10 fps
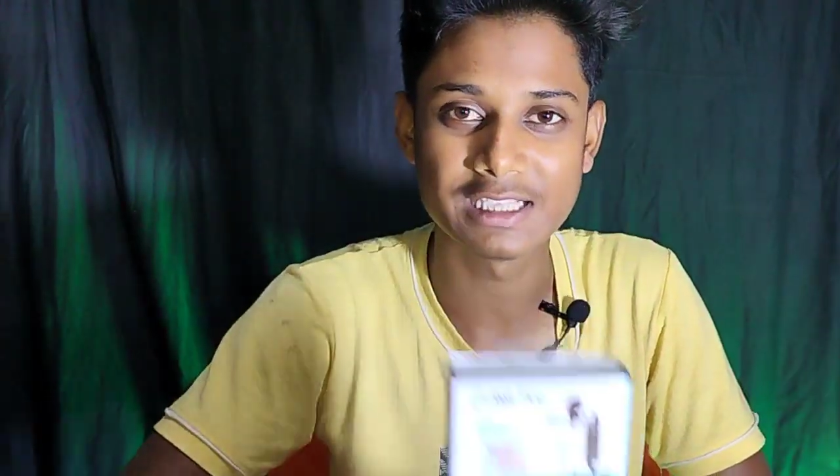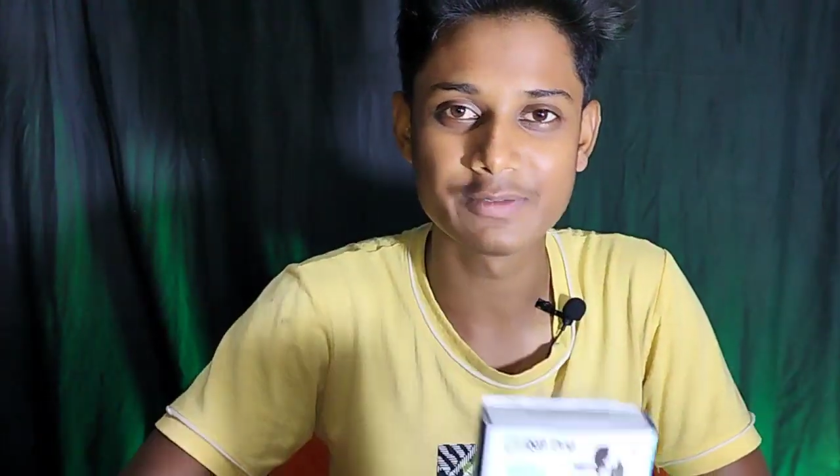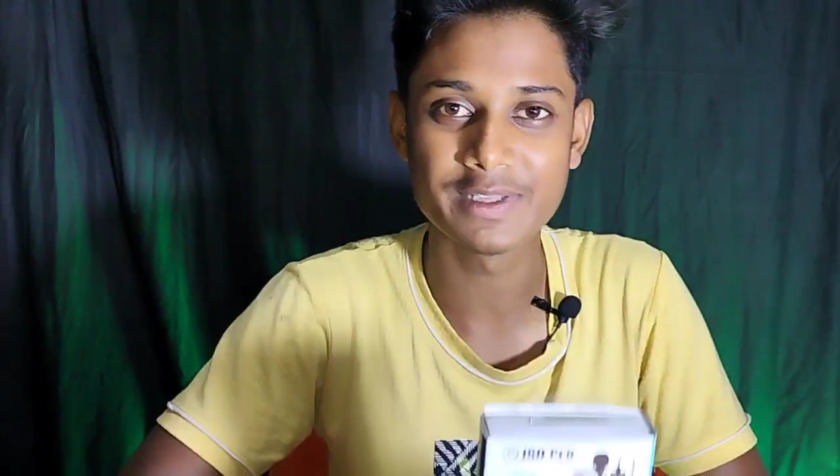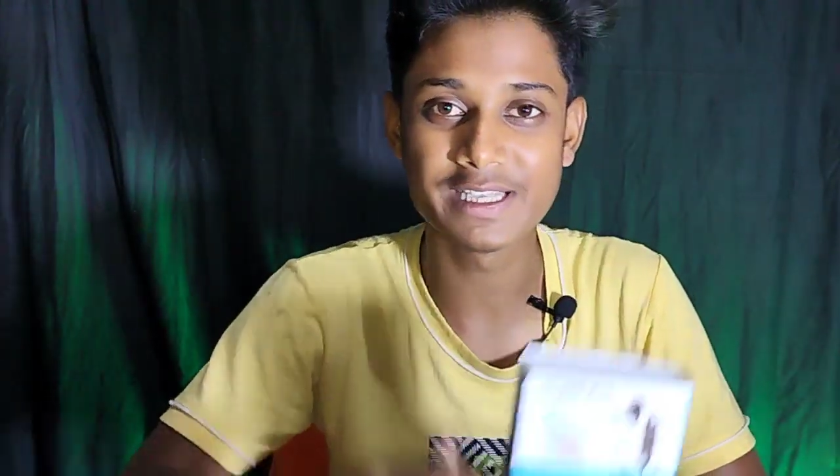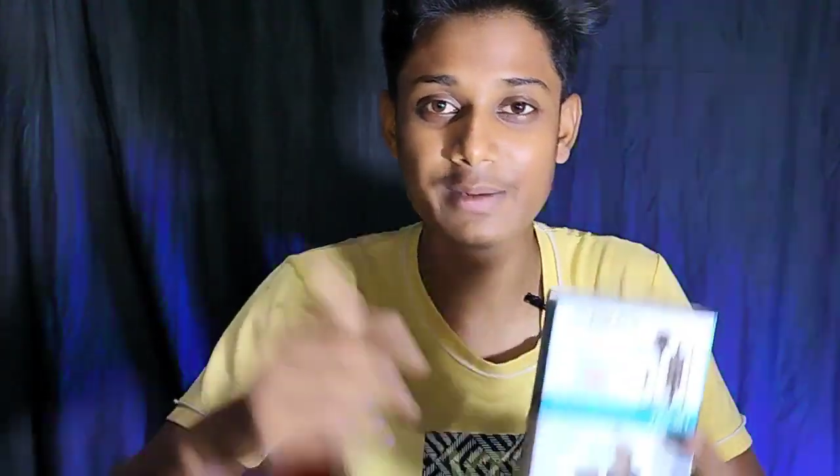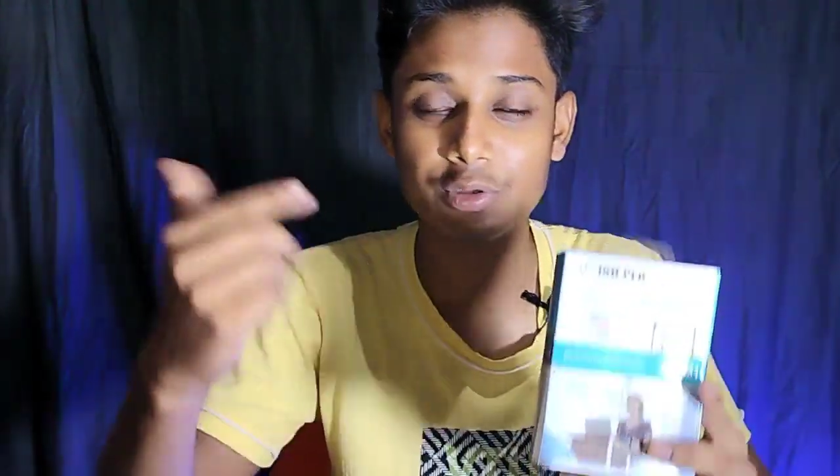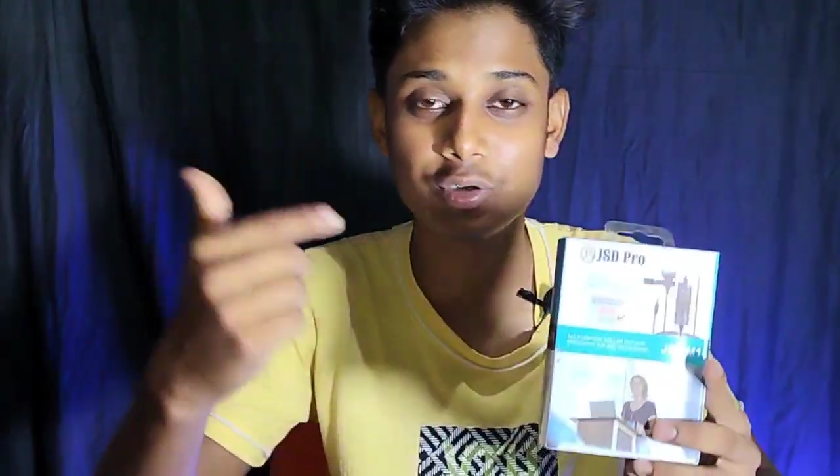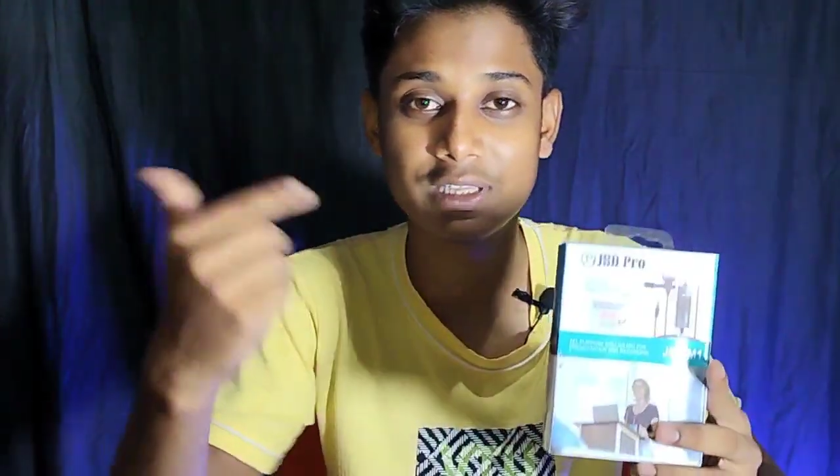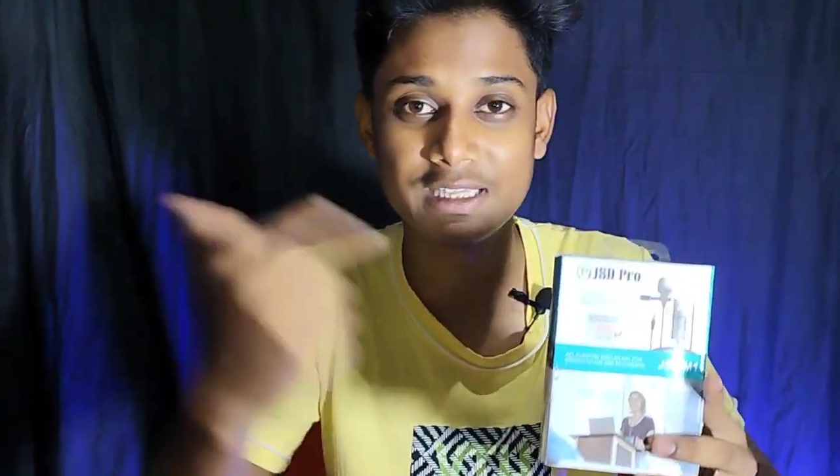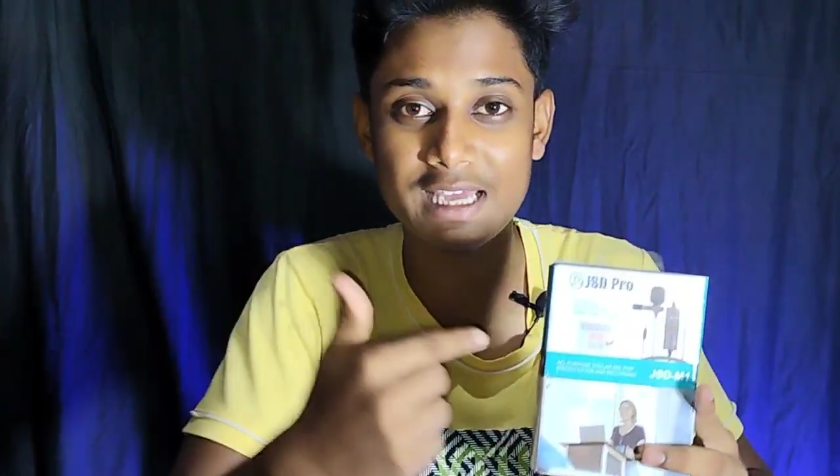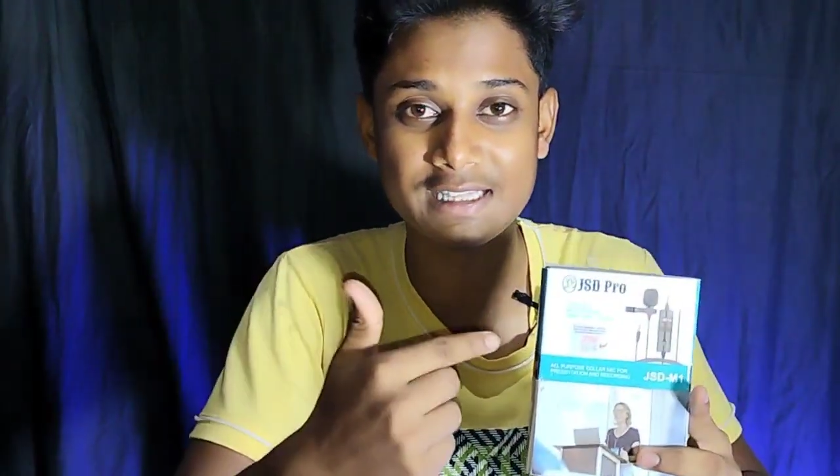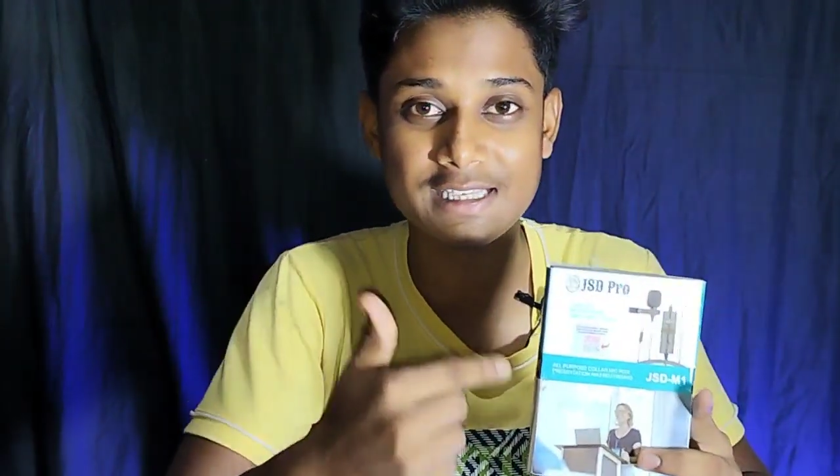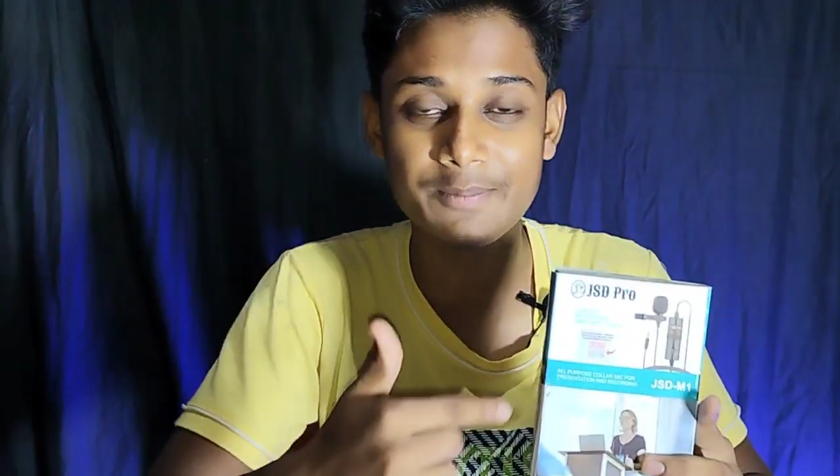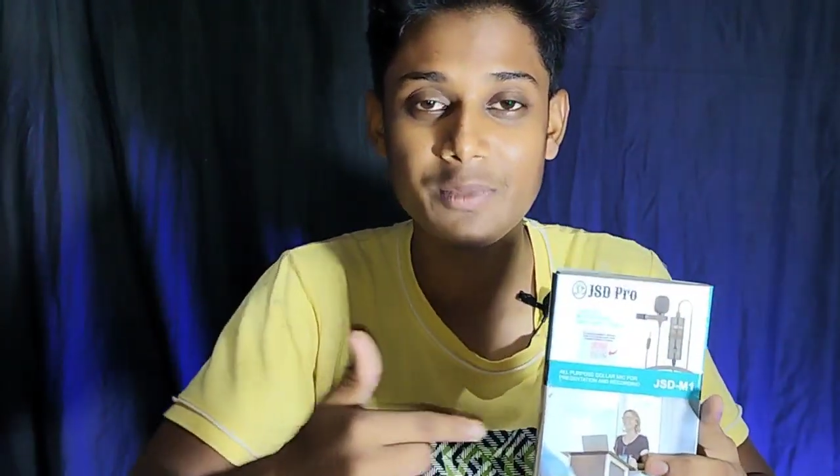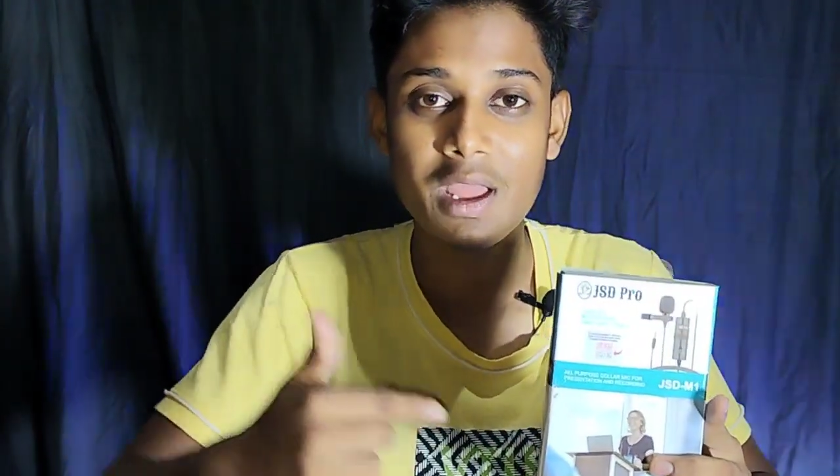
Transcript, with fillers: দেখা যাবে যে এর ভিতরে কি আছে